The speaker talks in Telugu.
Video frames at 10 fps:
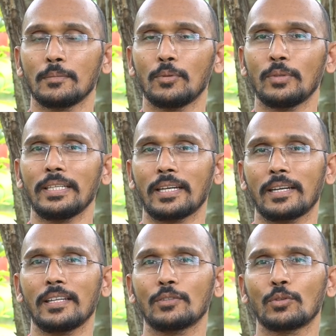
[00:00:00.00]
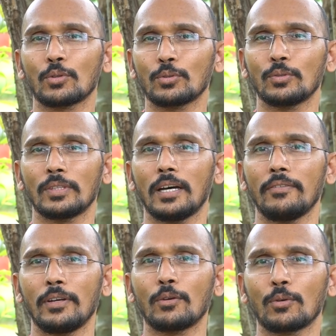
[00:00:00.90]
పోనీ ఎక్కడైనా దొరుకుతుందా
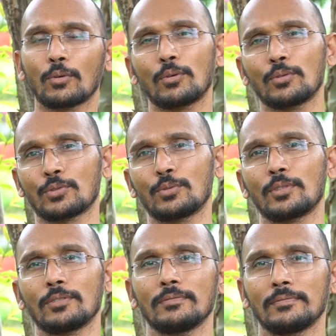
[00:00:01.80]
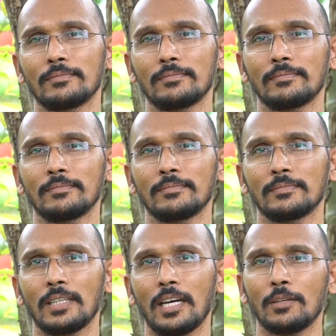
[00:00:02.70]
వెళ్ళి కొనుక్కొని వచ్చుకుంటాం
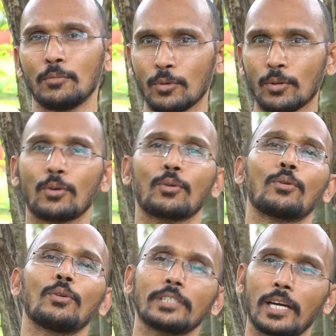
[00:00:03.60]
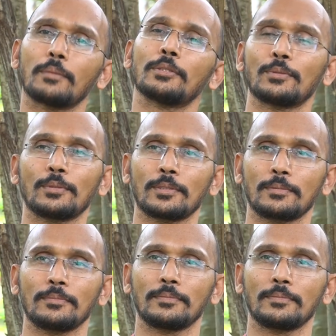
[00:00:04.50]
అనే మూళ్ళు కూడా ఉన్నోళ్ళు చాలామంది ఉన్నారు